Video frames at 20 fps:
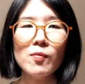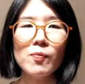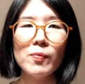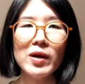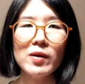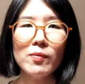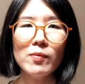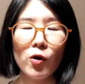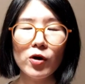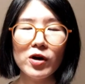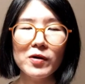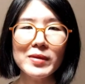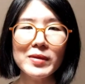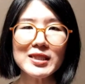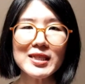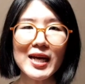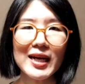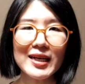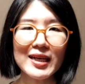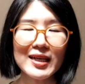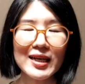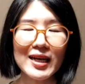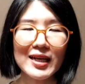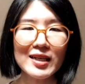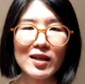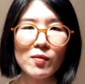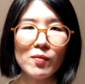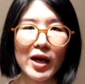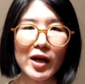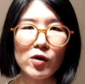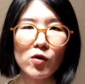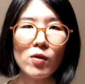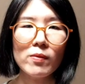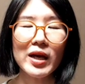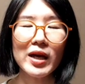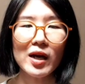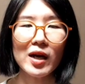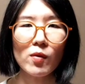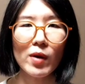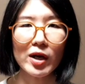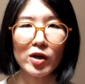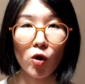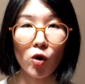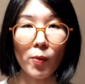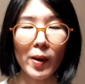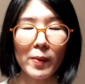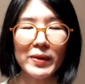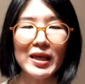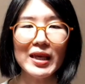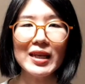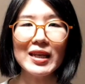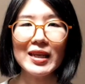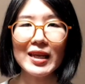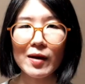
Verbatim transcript: เป็นผลมาจากการทำงานร่วมกันระหว่างโดปามีน